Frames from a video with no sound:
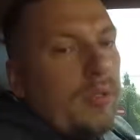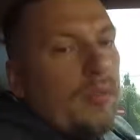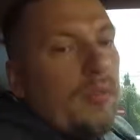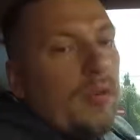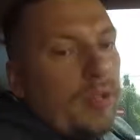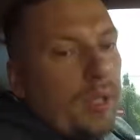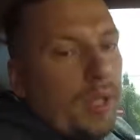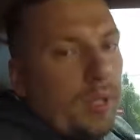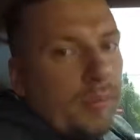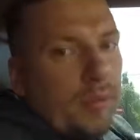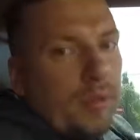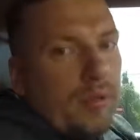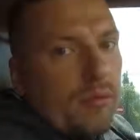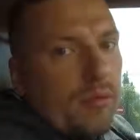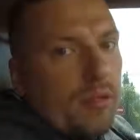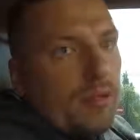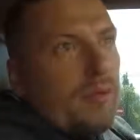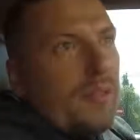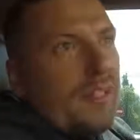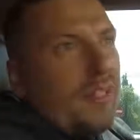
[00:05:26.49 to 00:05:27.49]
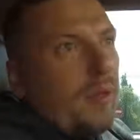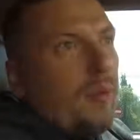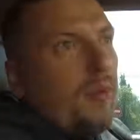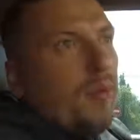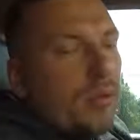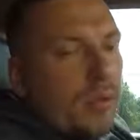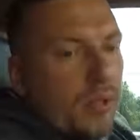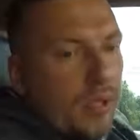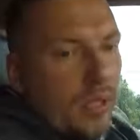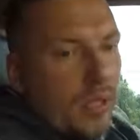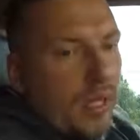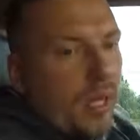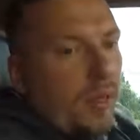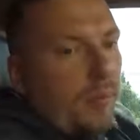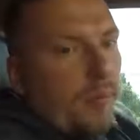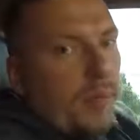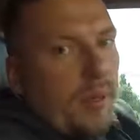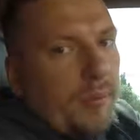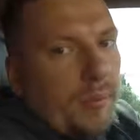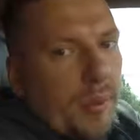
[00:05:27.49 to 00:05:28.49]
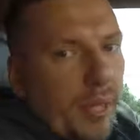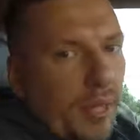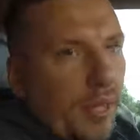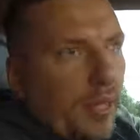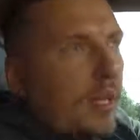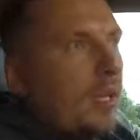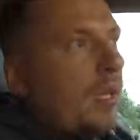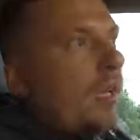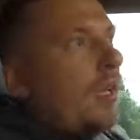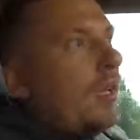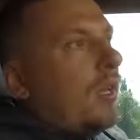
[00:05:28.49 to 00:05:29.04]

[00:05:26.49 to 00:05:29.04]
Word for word: должны присутствовать те пункты, как пробег,